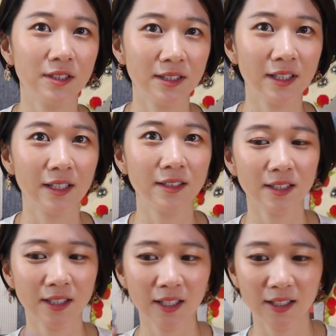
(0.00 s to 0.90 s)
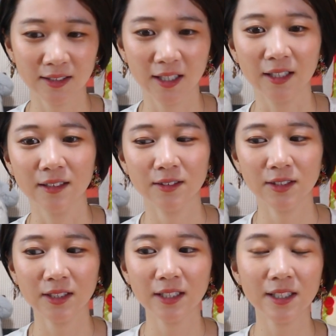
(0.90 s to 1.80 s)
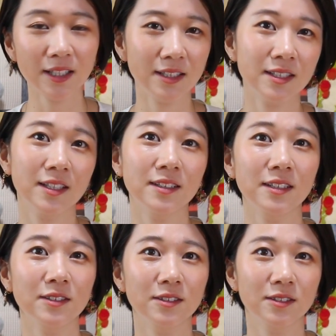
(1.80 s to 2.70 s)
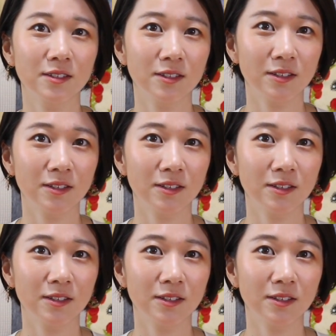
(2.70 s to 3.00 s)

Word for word: 井さん指原さんそしてシェリーさんっていう